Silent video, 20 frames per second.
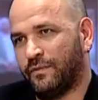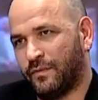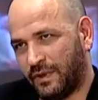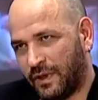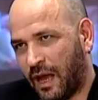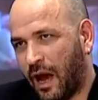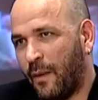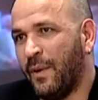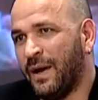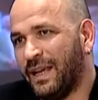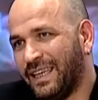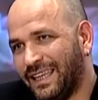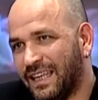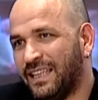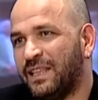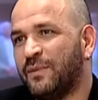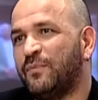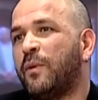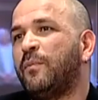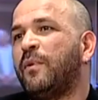ama yine
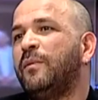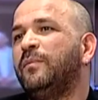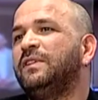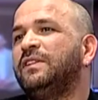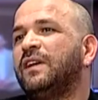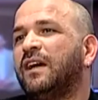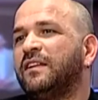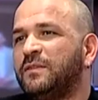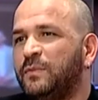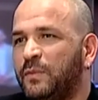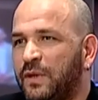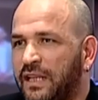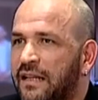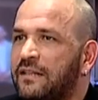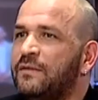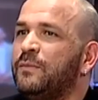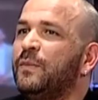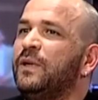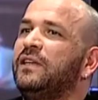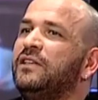de babamı tatmin
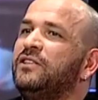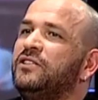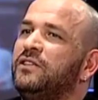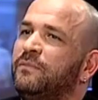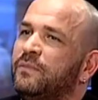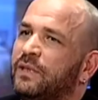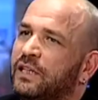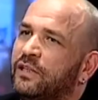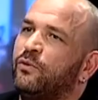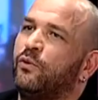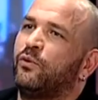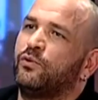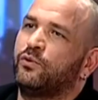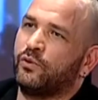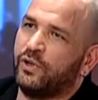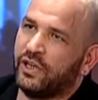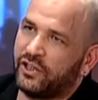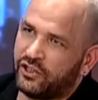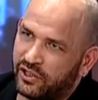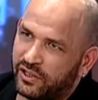etmek için bir
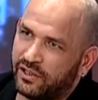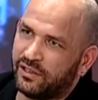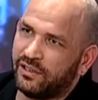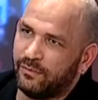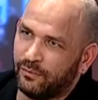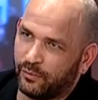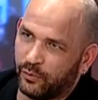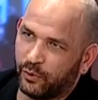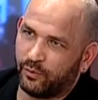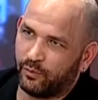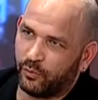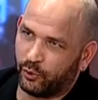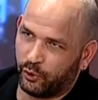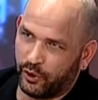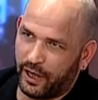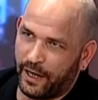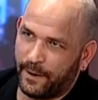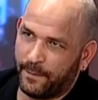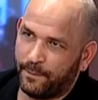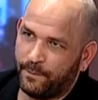yolculuğa çıktım bu
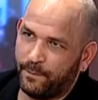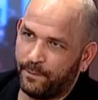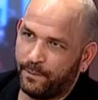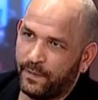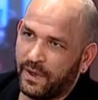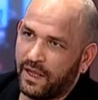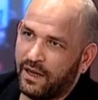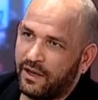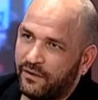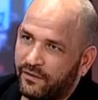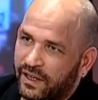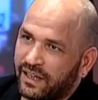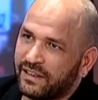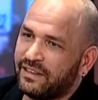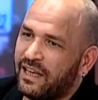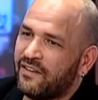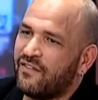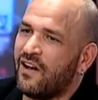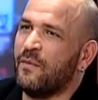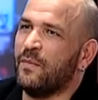burada. Fakat
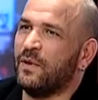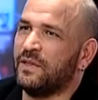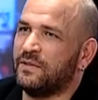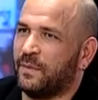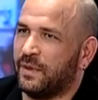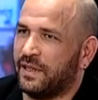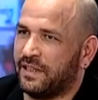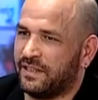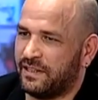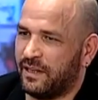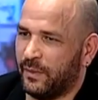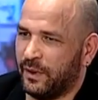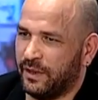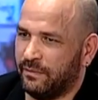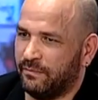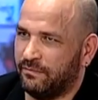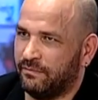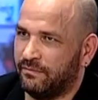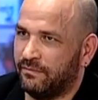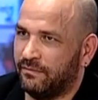devam etmek istemedim.
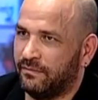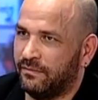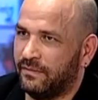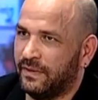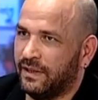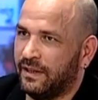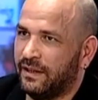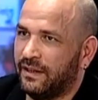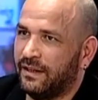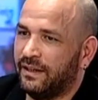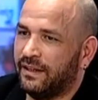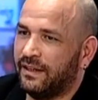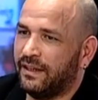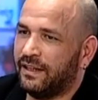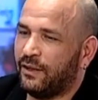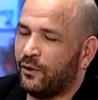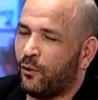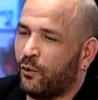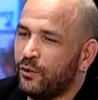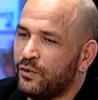
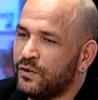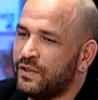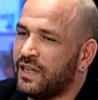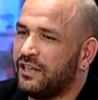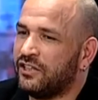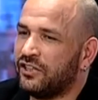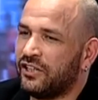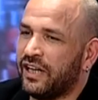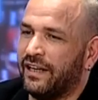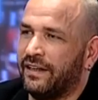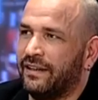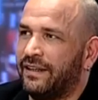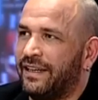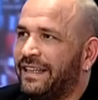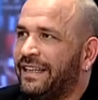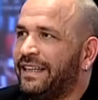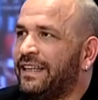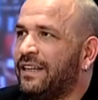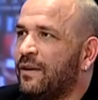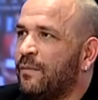E, o yüzden şey
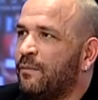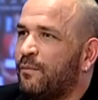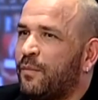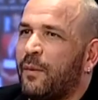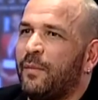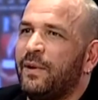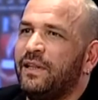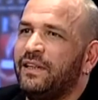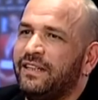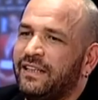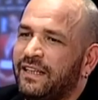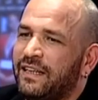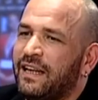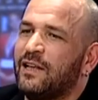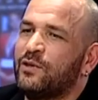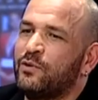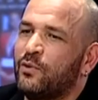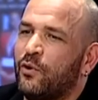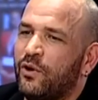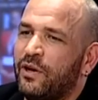hani babaların illa
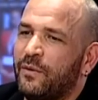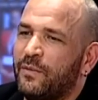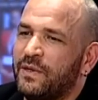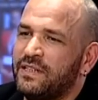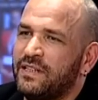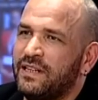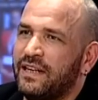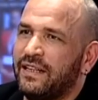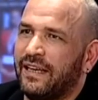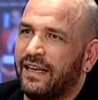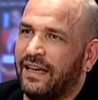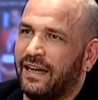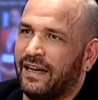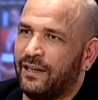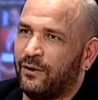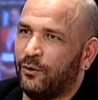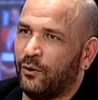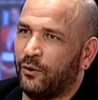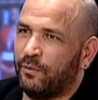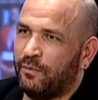zorlamasına da
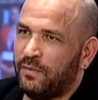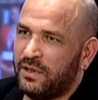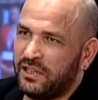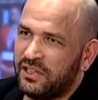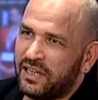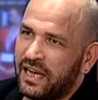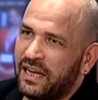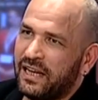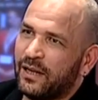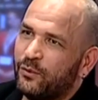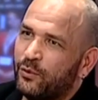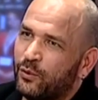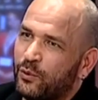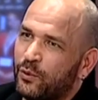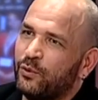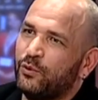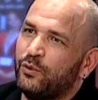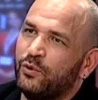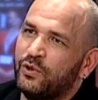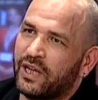gerek yok. Bir şeyle
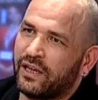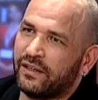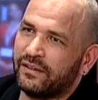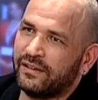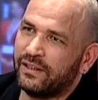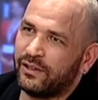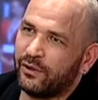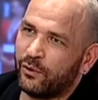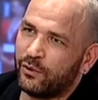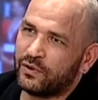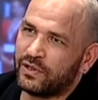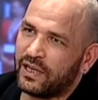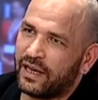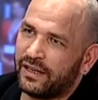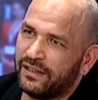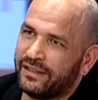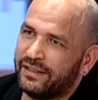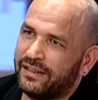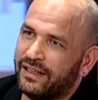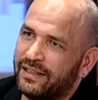gurur duyacaklarını
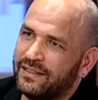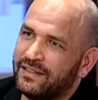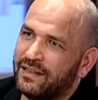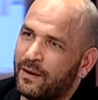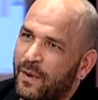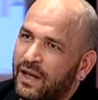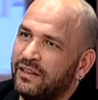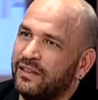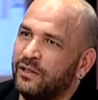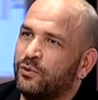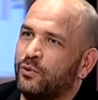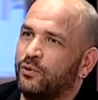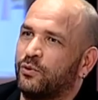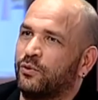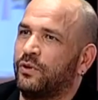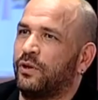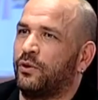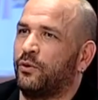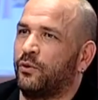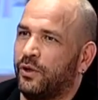gösterdikleri zaman da
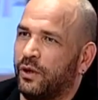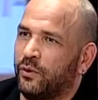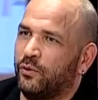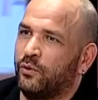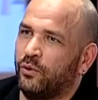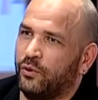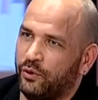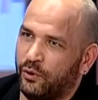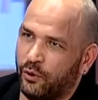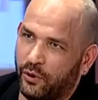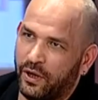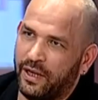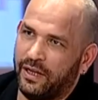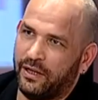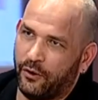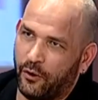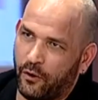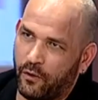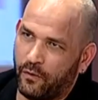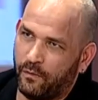çocuklar oraya doğru yöneliyor.